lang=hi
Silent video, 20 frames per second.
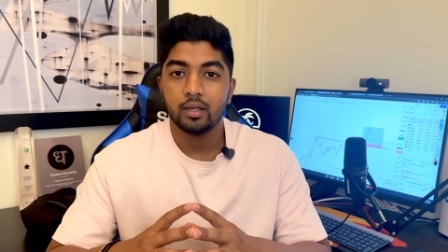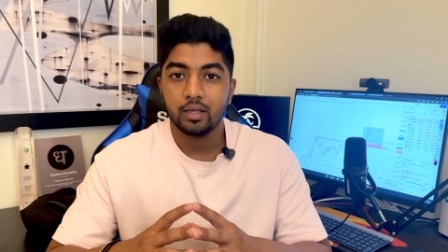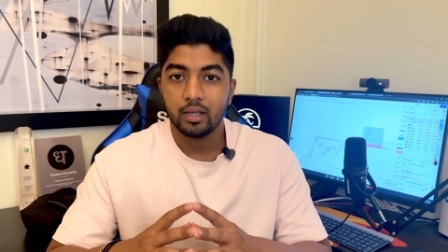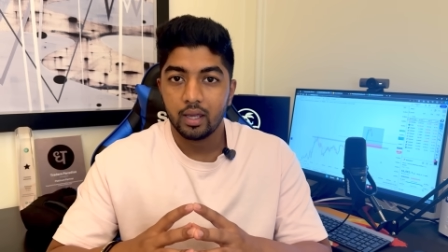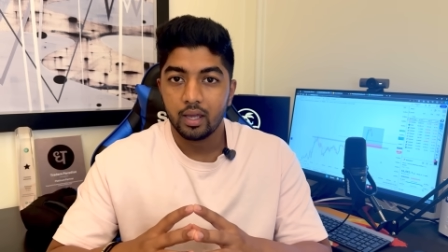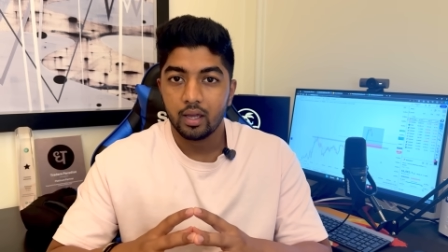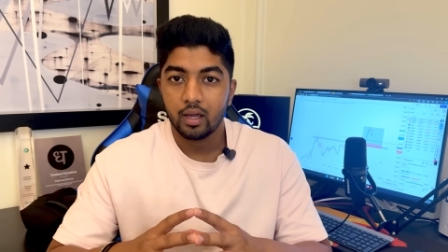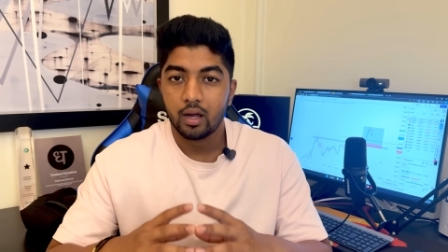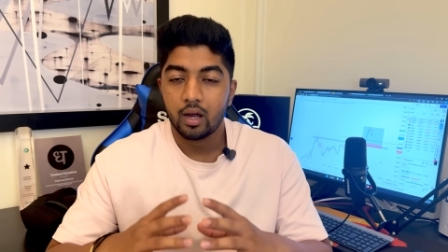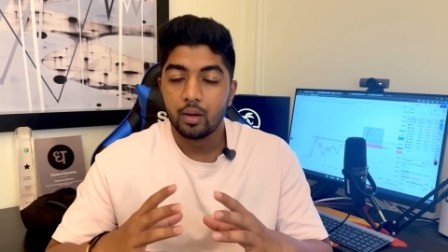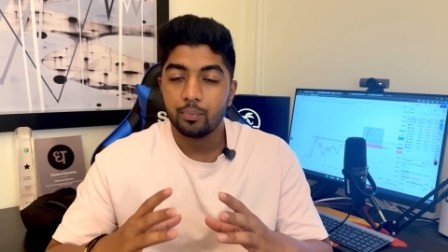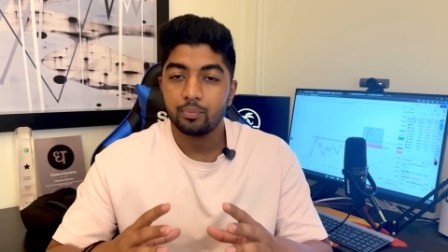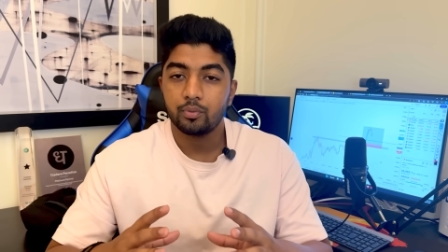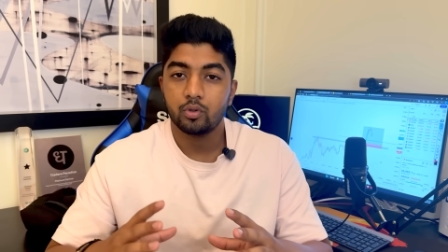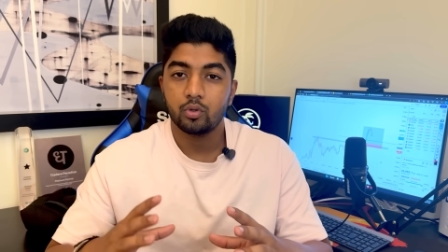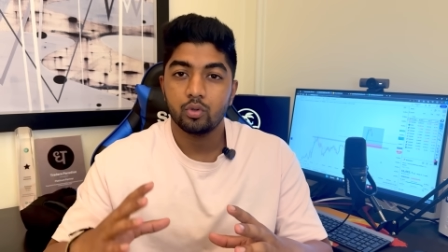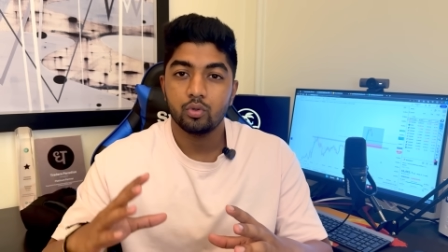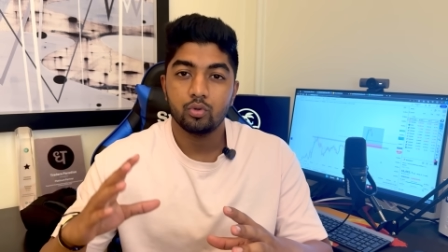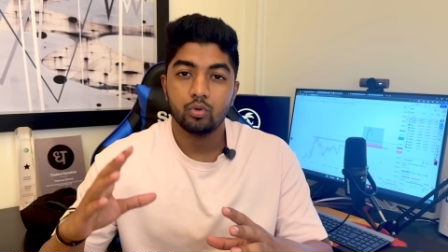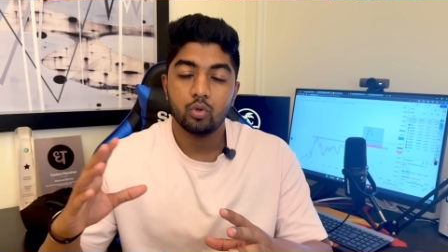ये अप
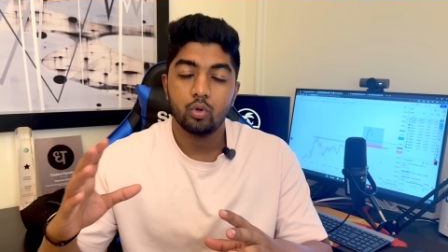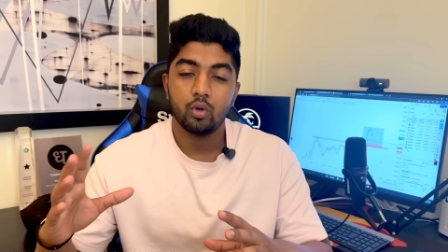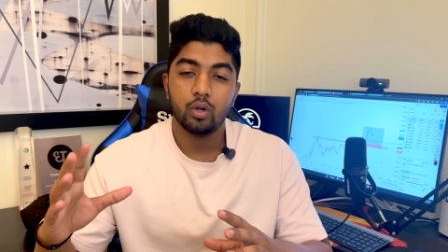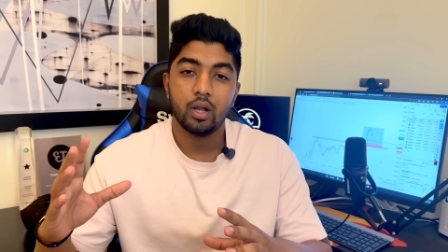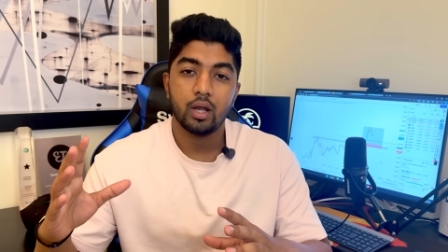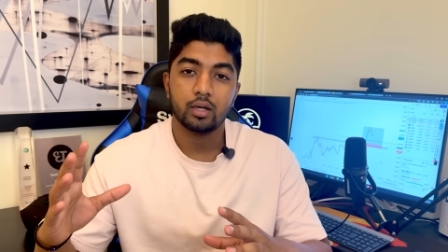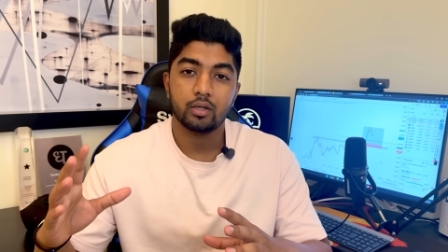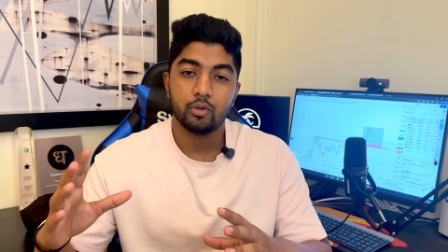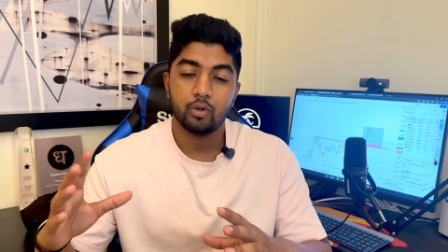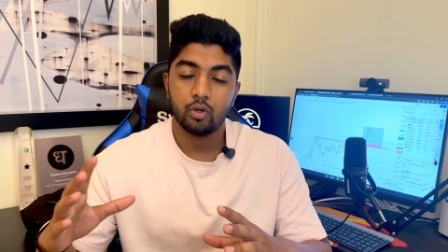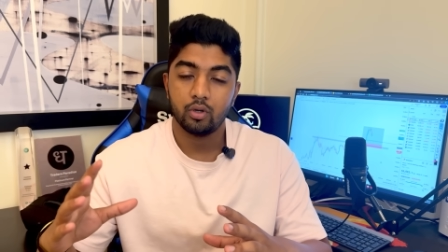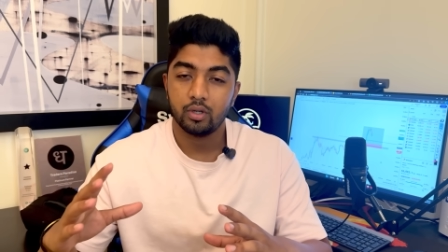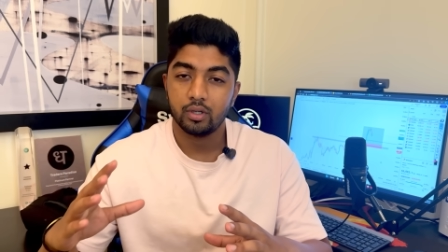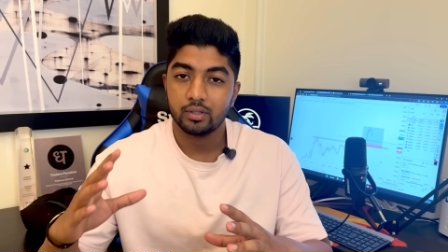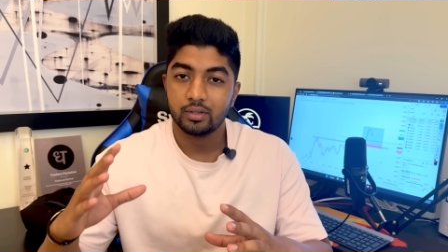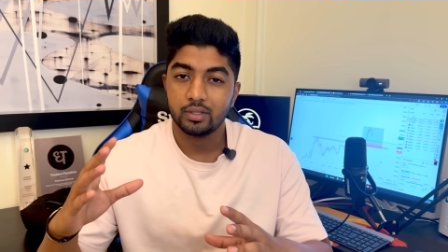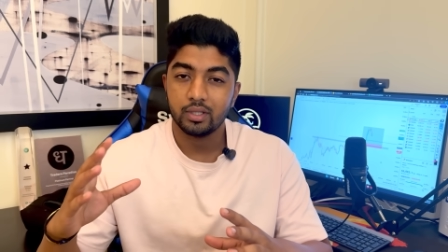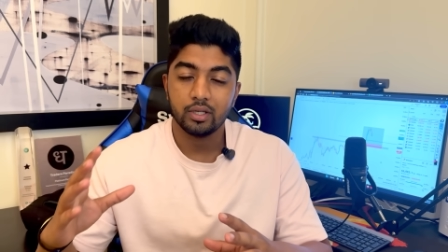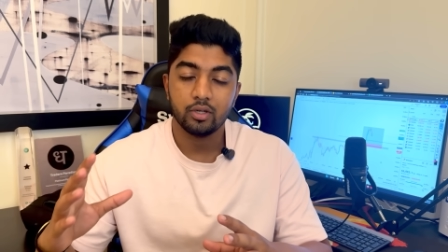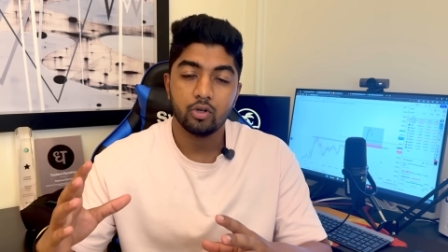टू दो लाख
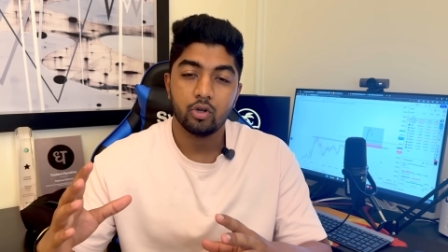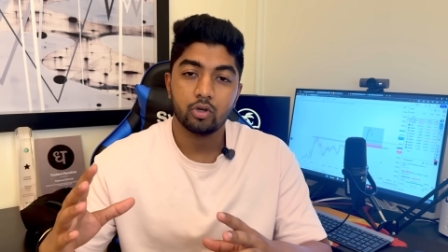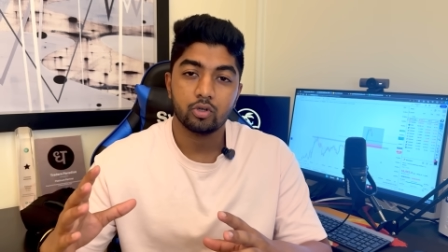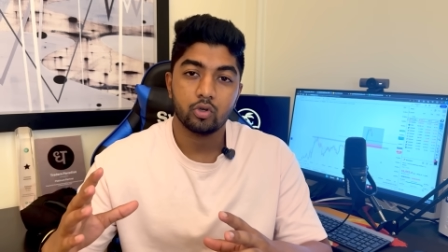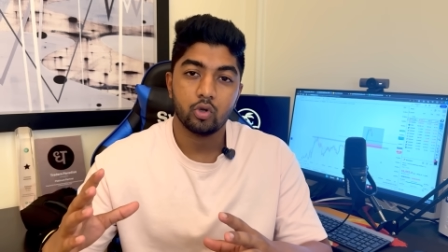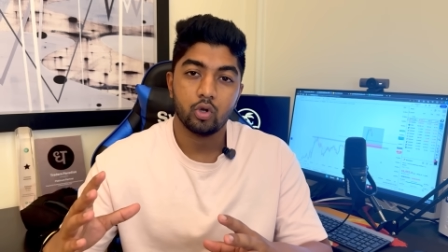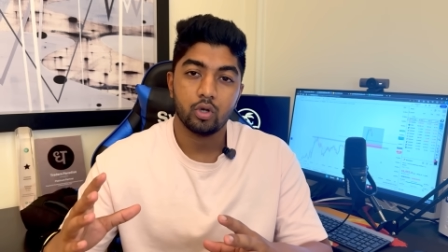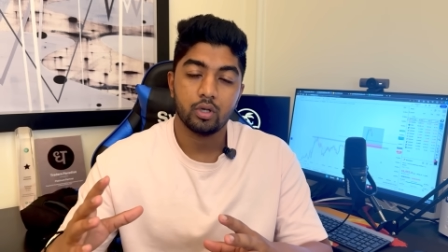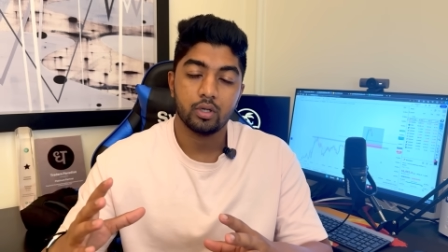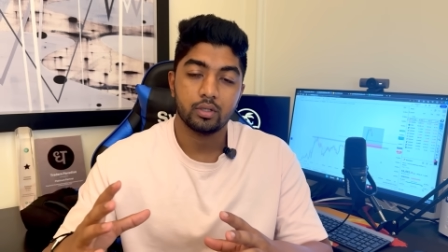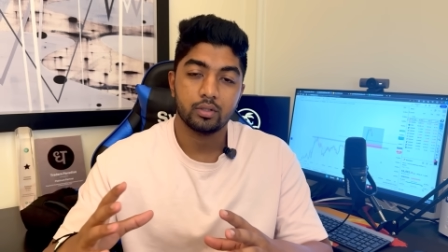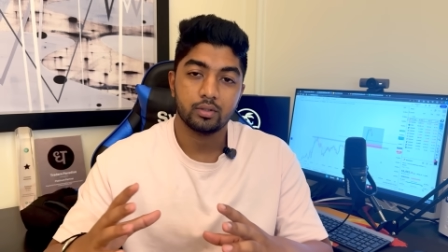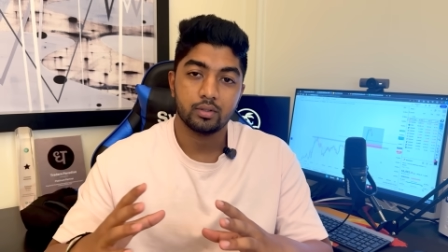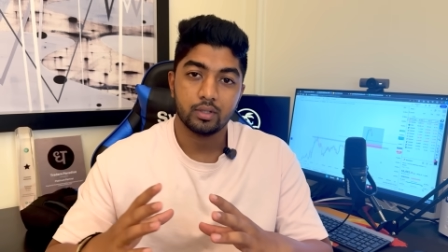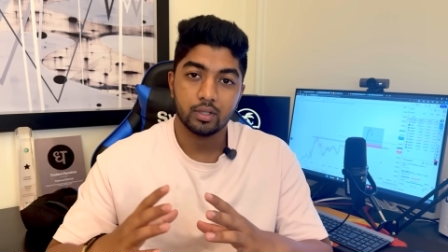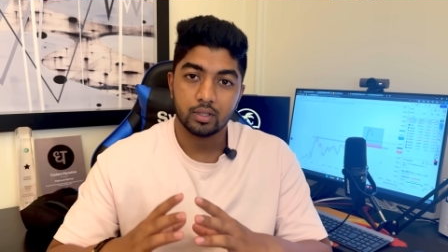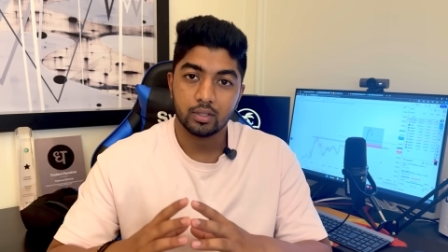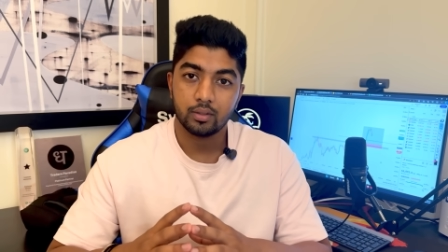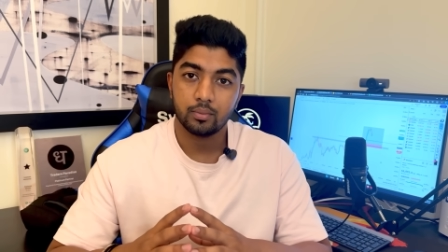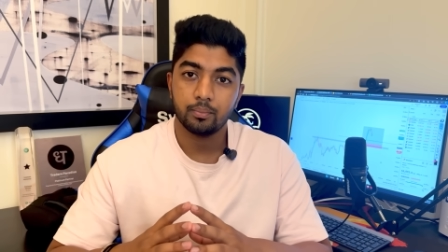डॉलर तीन लाख डॉलर
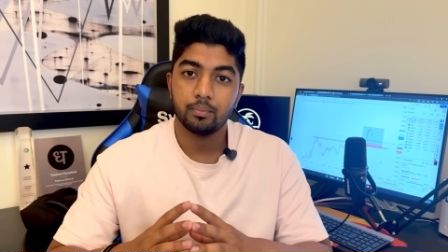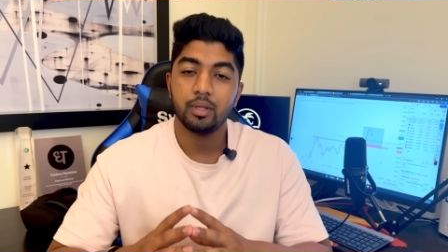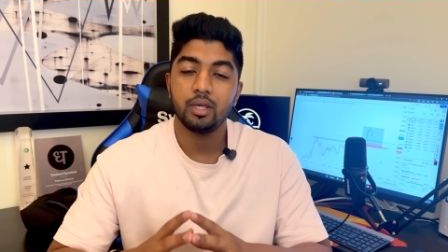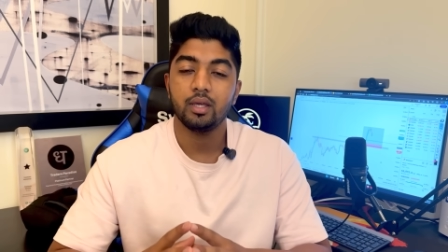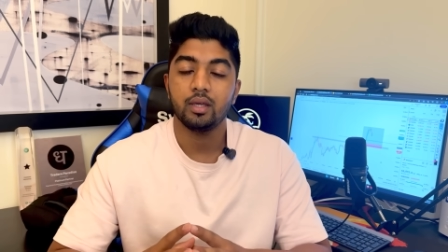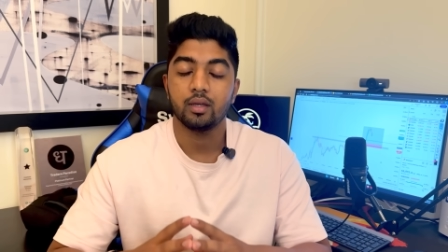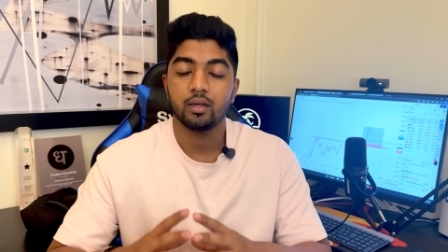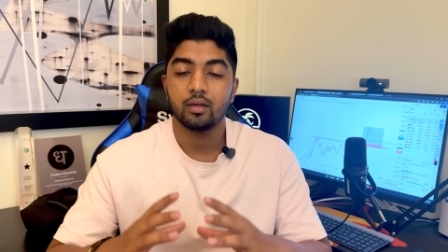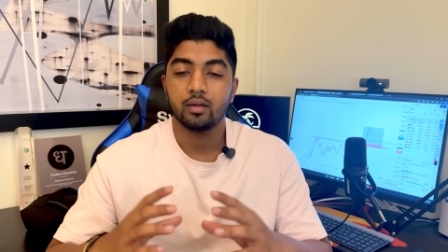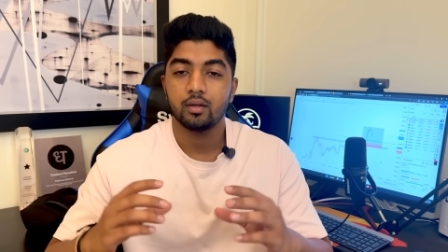तक भी